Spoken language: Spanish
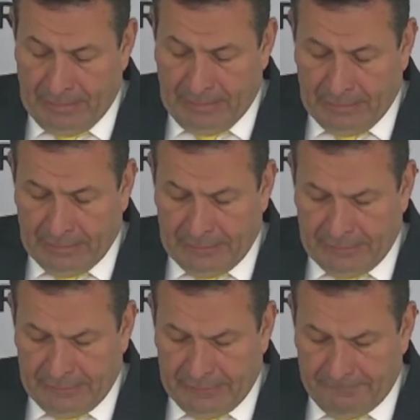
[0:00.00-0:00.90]

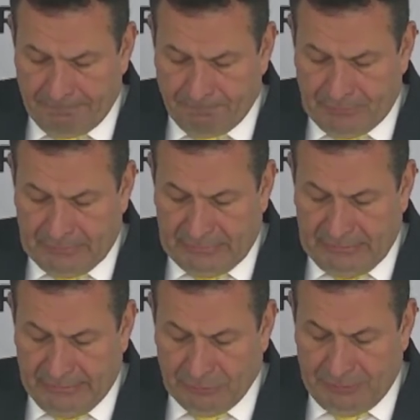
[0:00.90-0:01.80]
Eh,
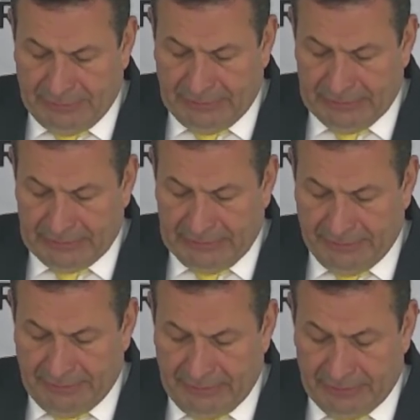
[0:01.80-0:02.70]
tenemos pendiente
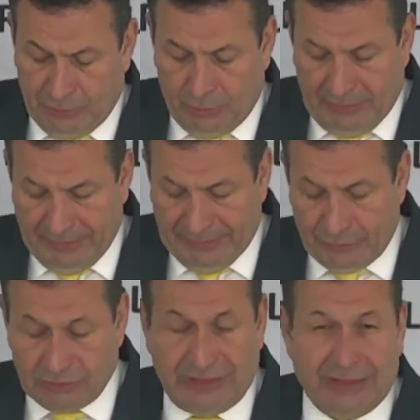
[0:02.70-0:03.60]
también nombramientos
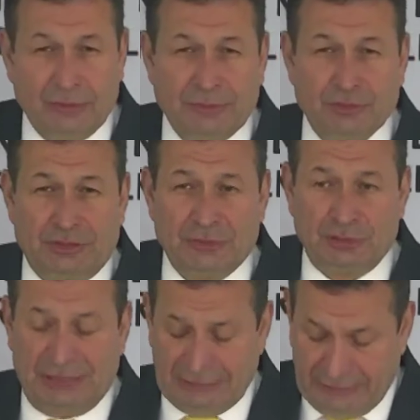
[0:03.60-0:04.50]
de la Comisión
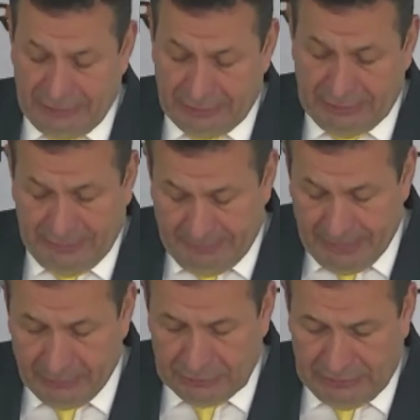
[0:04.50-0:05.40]
Nacional de,
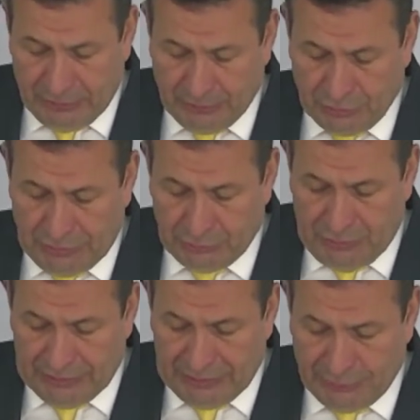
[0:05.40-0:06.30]
miembros de la Comisión Nacional
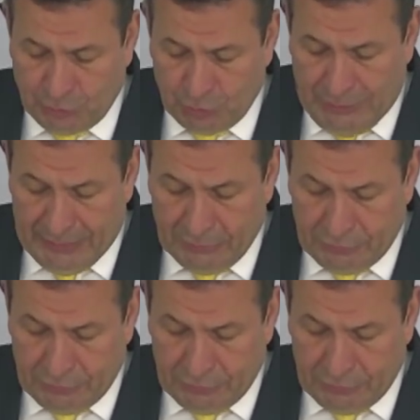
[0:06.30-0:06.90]
de Derechos Humanos,